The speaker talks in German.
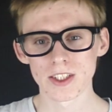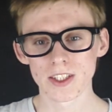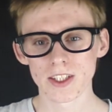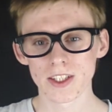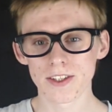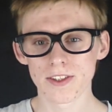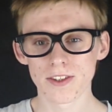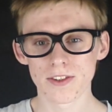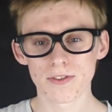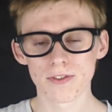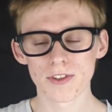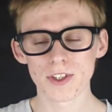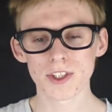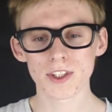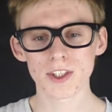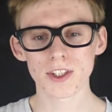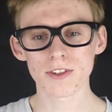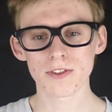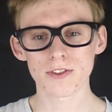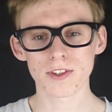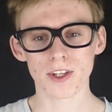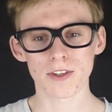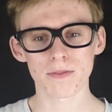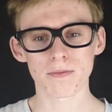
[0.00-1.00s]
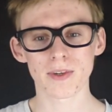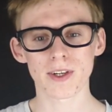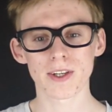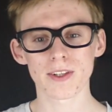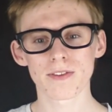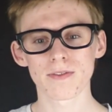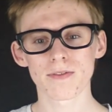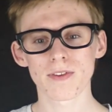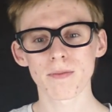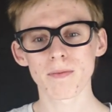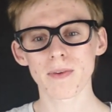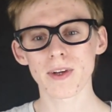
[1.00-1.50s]
es ist wichtig, dass
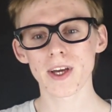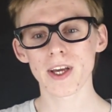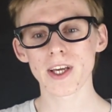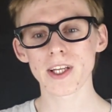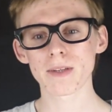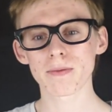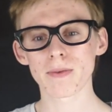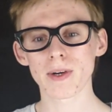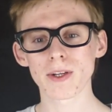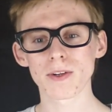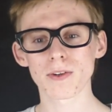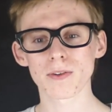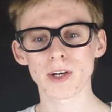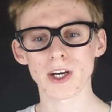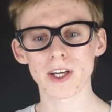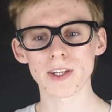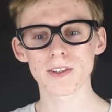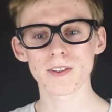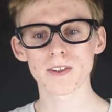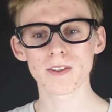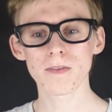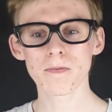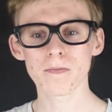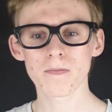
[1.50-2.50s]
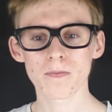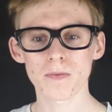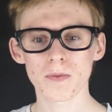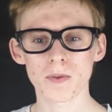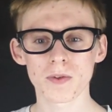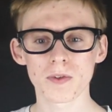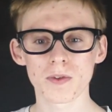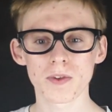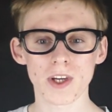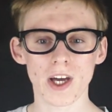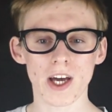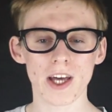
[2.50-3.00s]
man, wenn man eine Meinung hatte
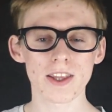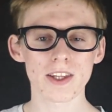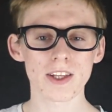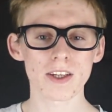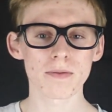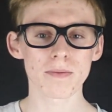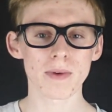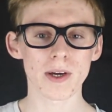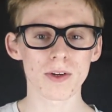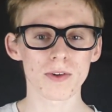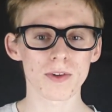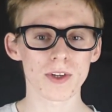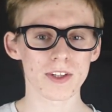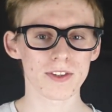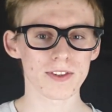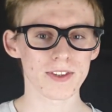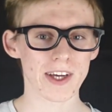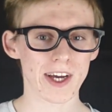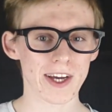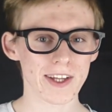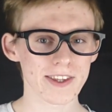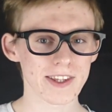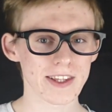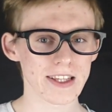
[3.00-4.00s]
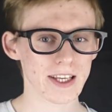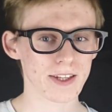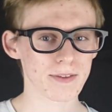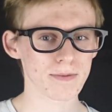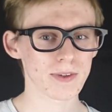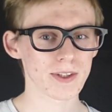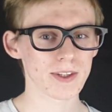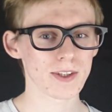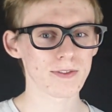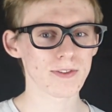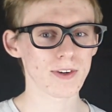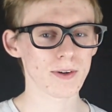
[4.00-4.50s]
und eine andere Meinung jetzt hat, dass
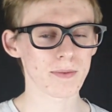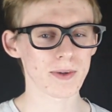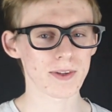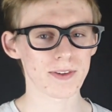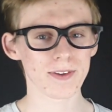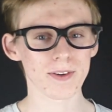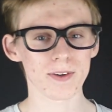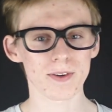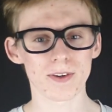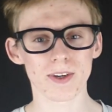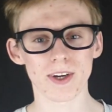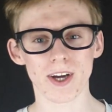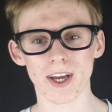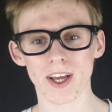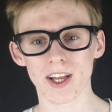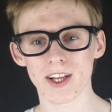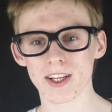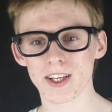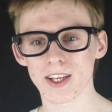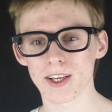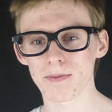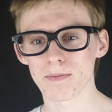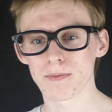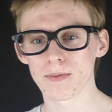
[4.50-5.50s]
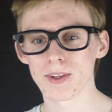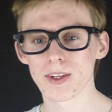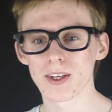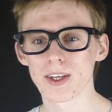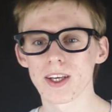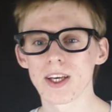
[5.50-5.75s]
man die Verbesserung eingibt.